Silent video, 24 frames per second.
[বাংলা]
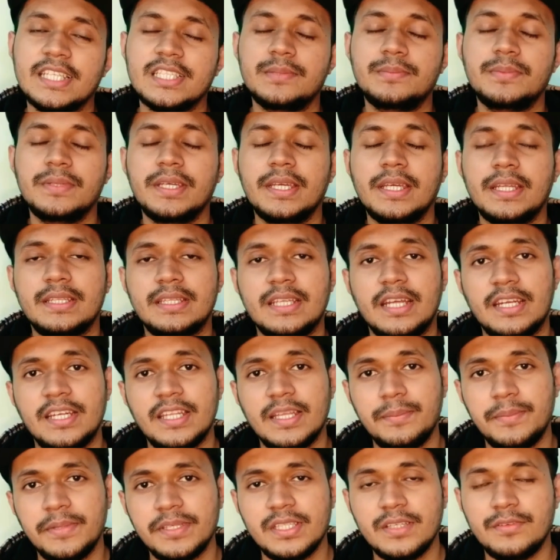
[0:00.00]
আশি পি এর থার্টি
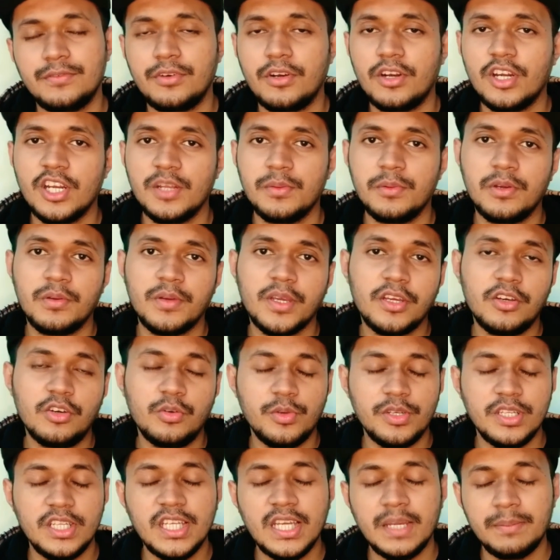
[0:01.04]
এর ফ্রন্ট এবং ব্যাক
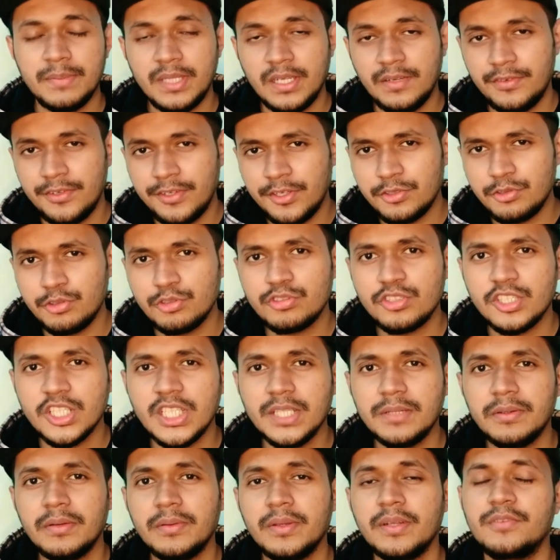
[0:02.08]
উভয় দিকে আপনারা ভিডিও শুট করতে
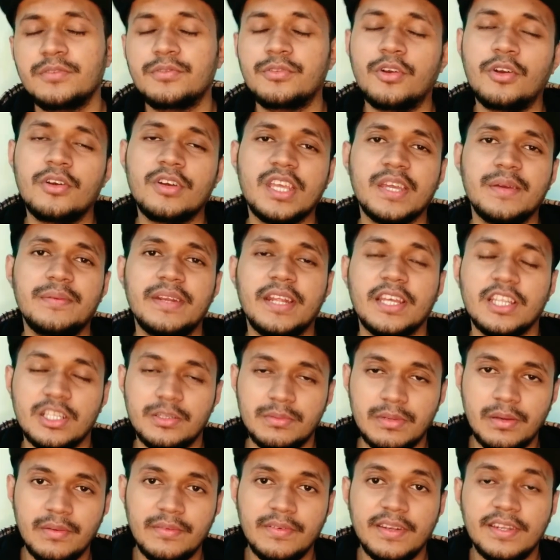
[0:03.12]
পারবেন ফ্রন্ট ক্যামেরা একদম
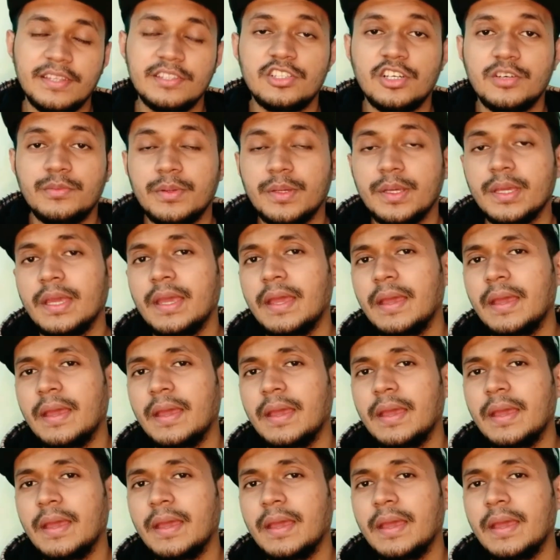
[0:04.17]
অ্যাভারেজ হবে